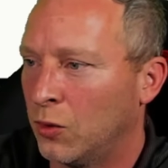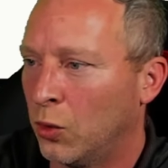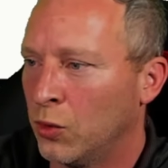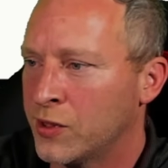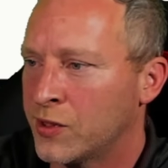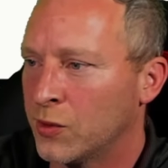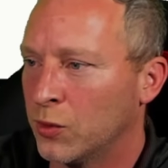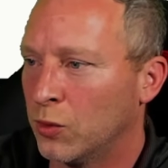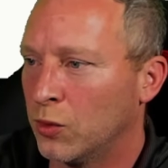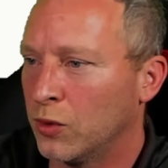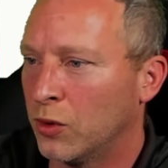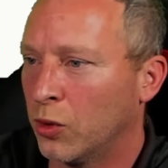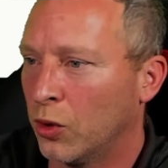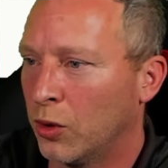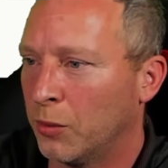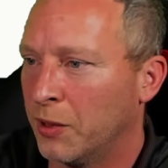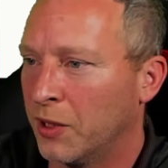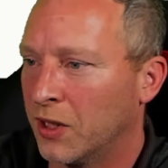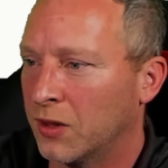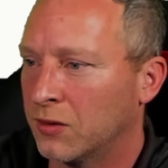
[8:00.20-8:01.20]
Russo und
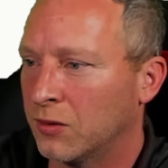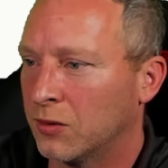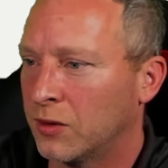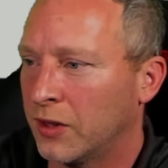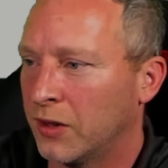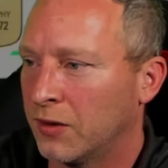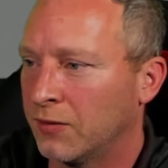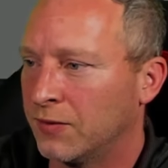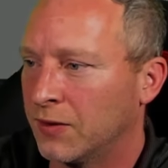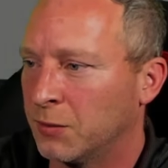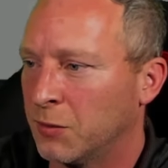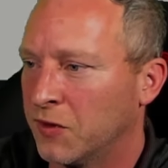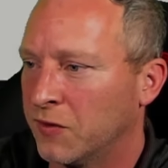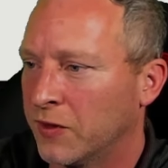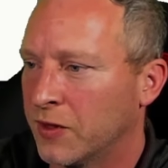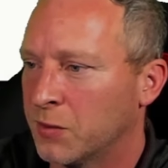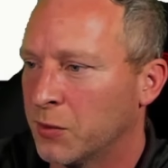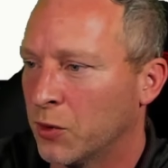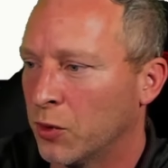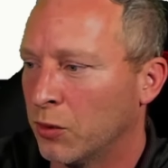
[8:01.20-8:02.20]
Heuberg. Okay, was machen
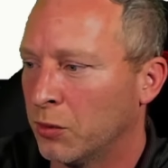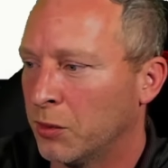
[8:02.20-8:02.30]
wir jetzt mit